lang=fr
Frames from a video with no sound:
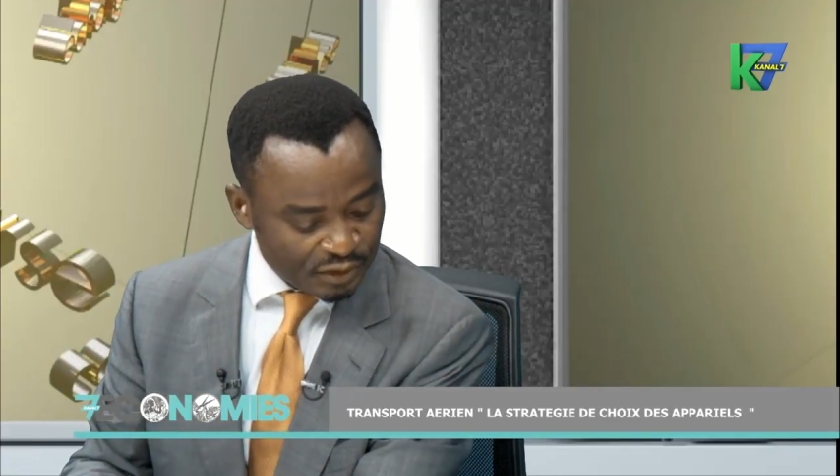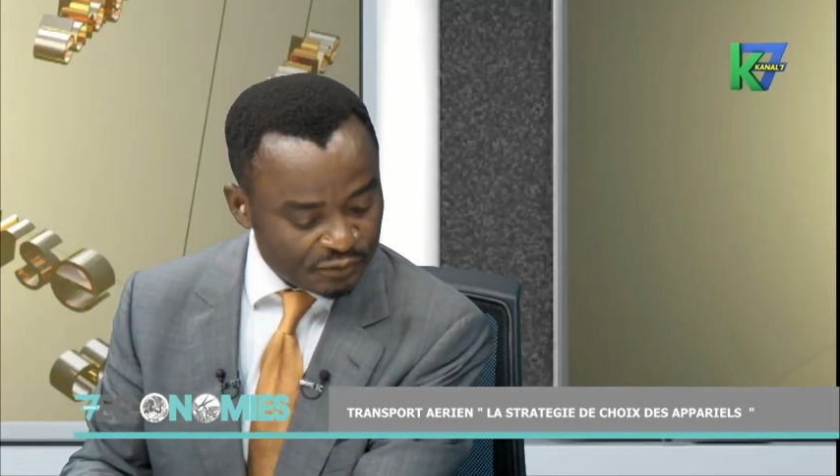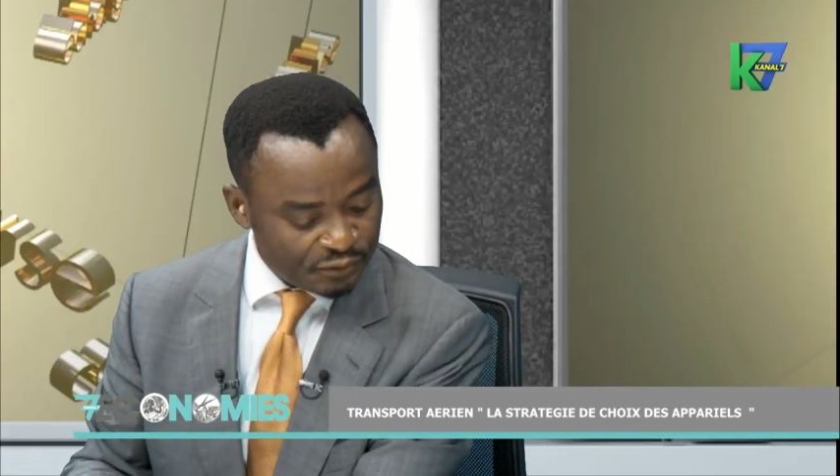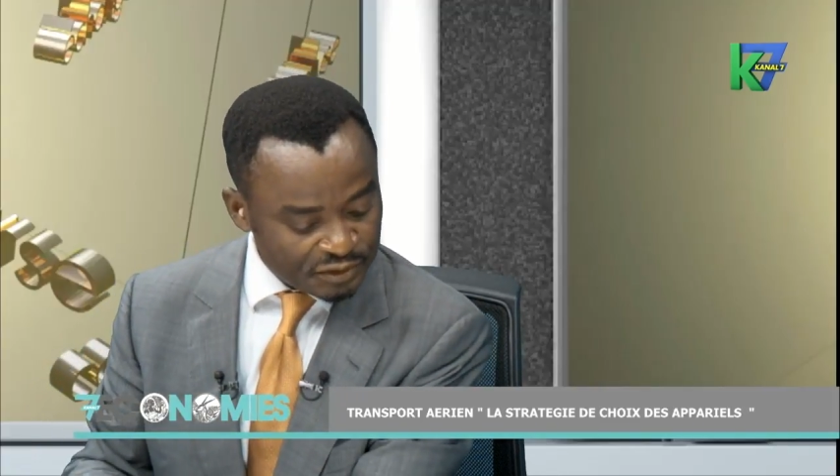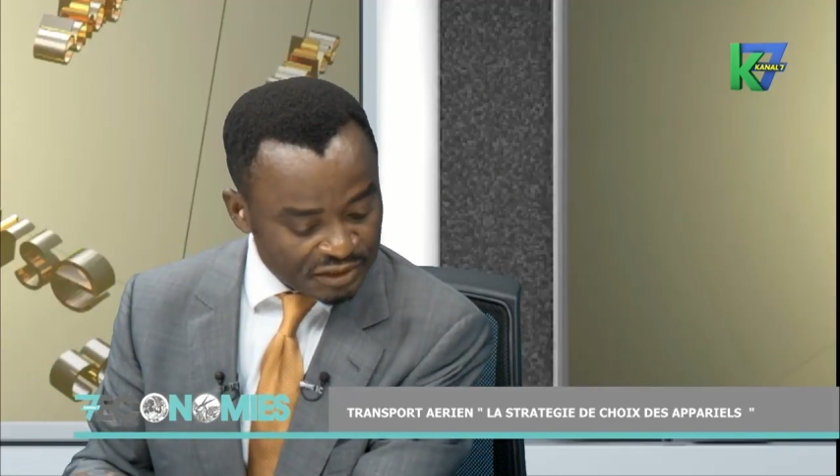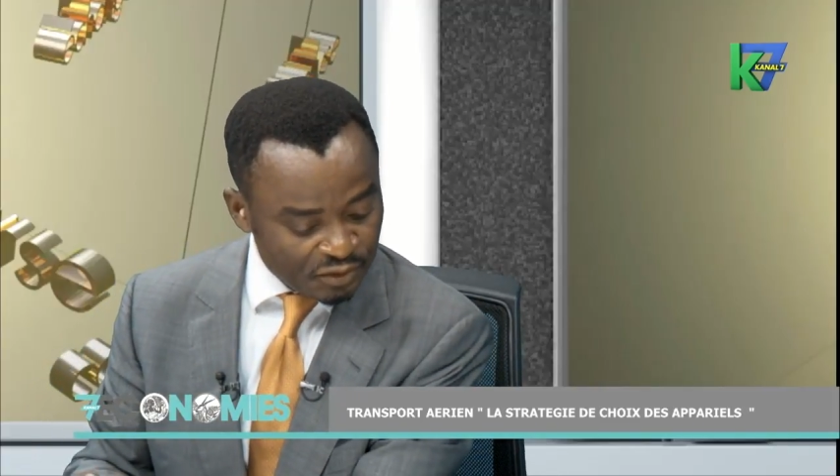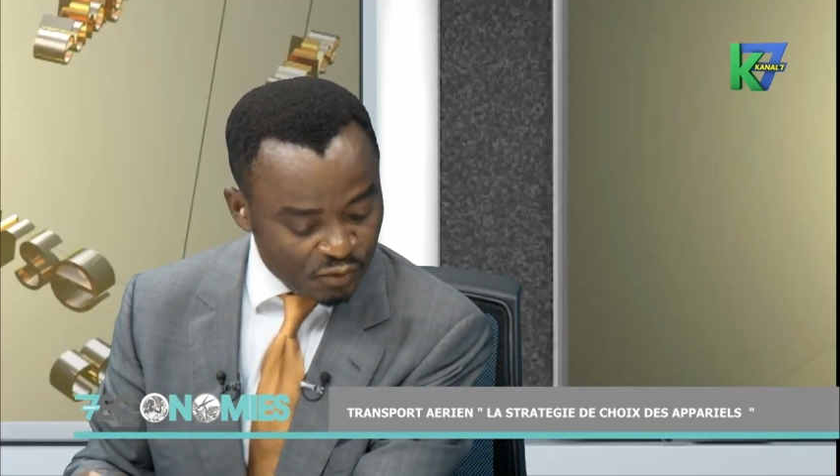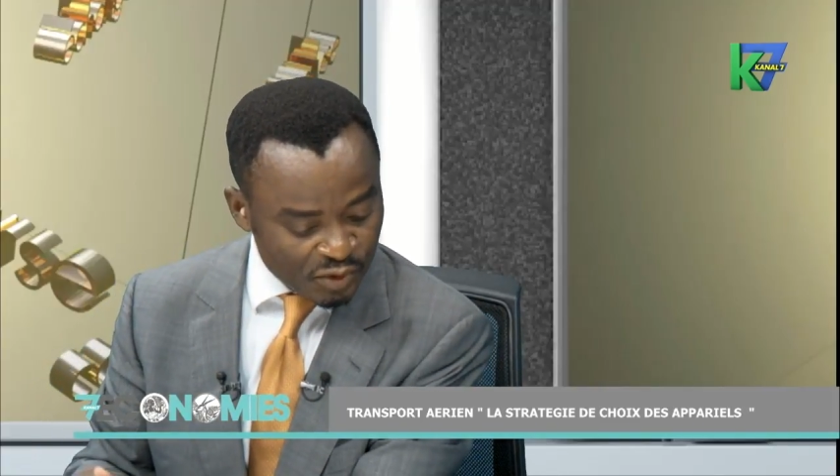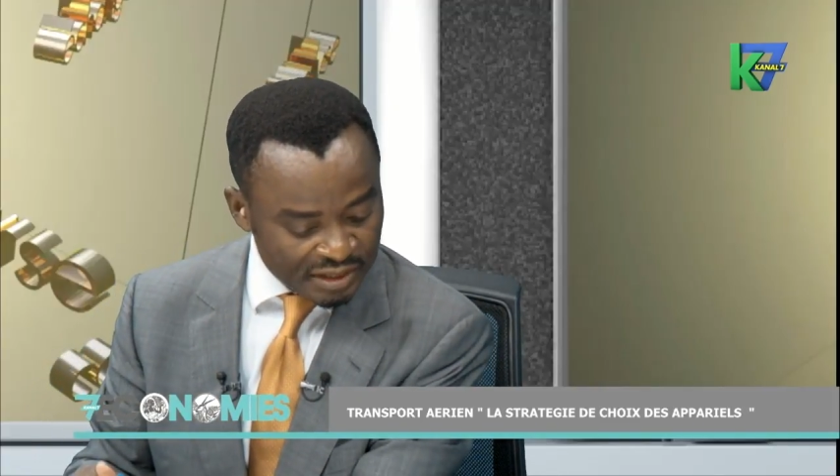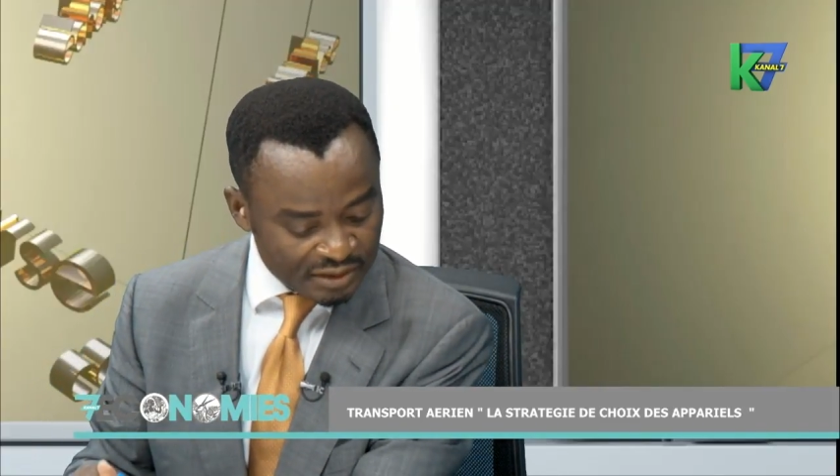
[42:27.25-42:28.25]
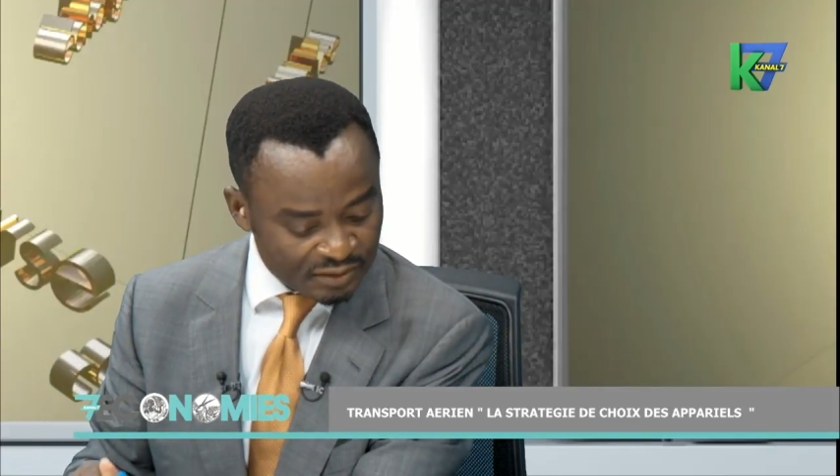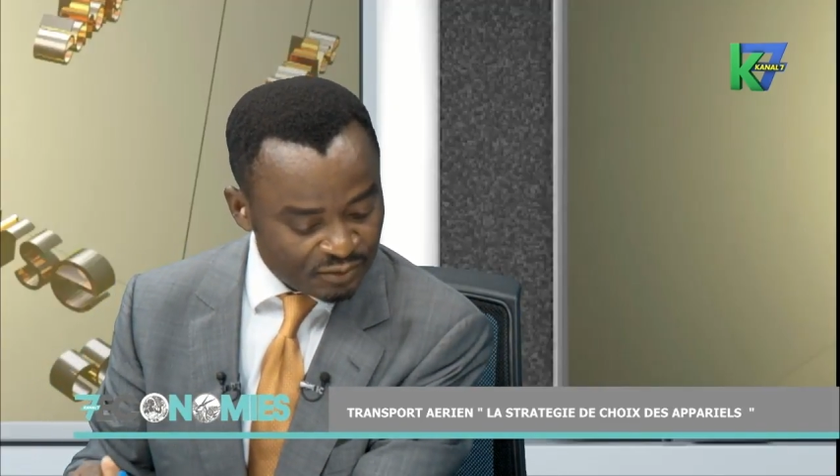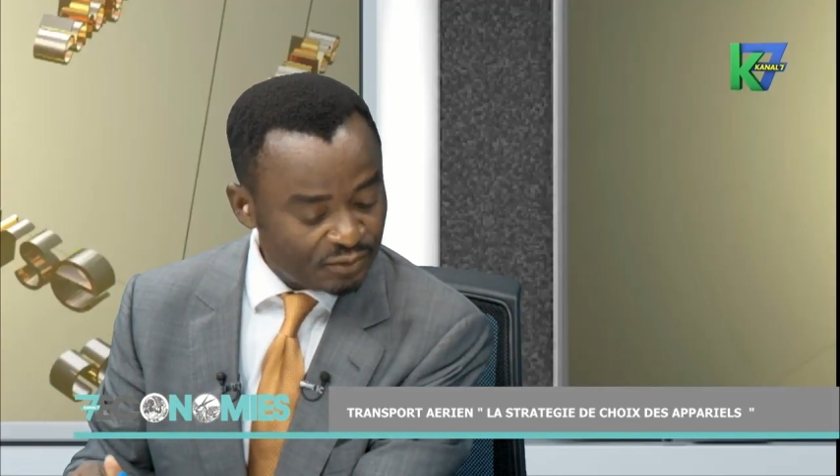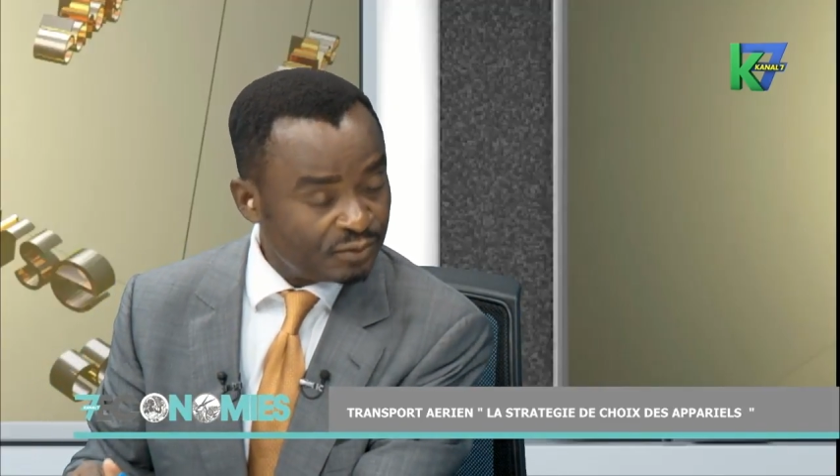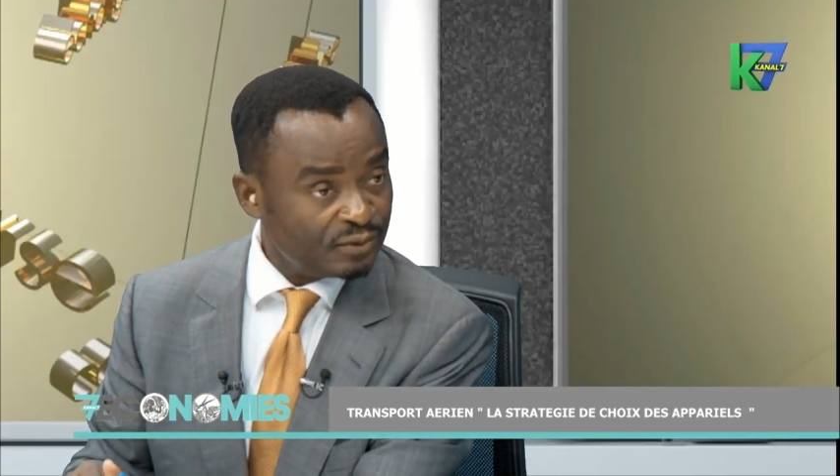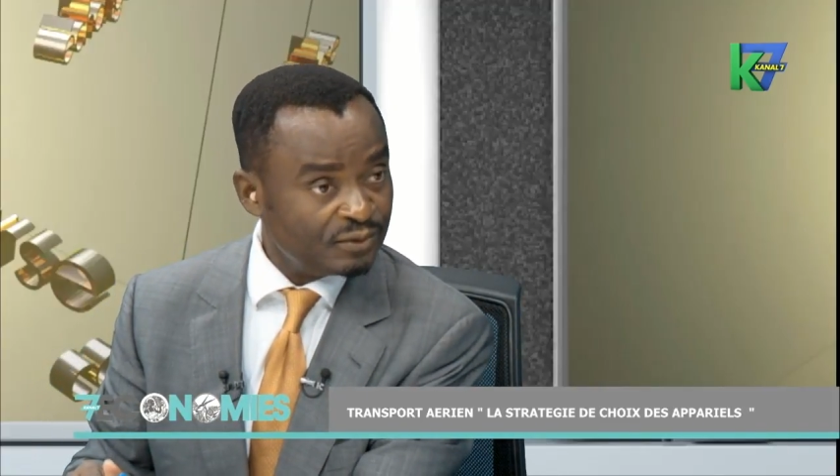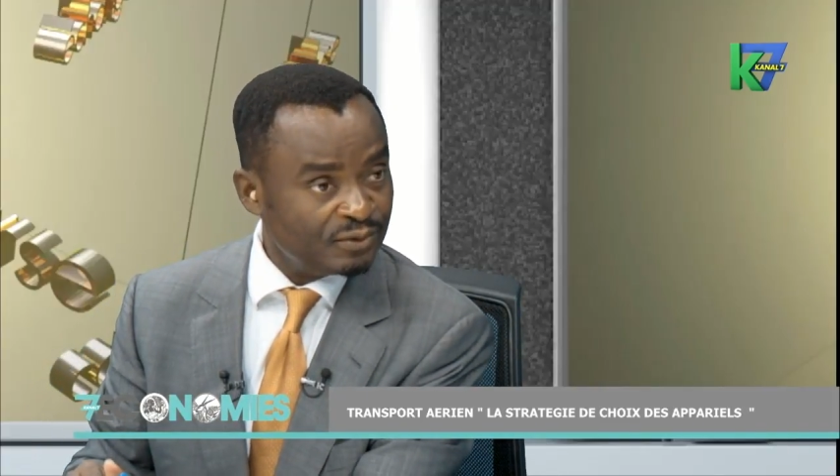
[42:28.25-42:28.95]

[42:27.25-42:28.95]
Faut-il louer ou,